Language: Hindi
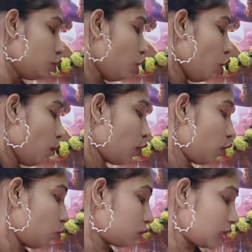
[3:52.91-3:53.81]
तो
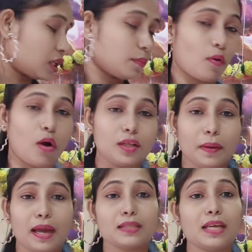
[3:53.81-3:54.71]
ओवरऑल कुर्ता सेट
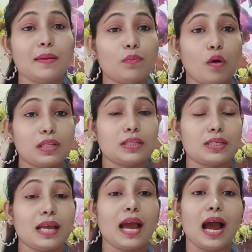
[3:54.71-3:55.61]
बहुत प्यारा सा है बहुत
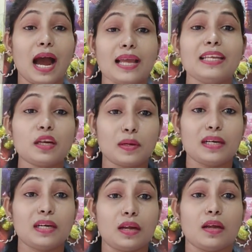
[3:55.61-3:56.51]
अच्छा सा है हाल हाईली
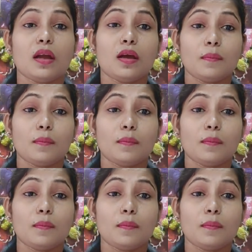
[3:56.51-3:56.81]
रिकमेंडेड है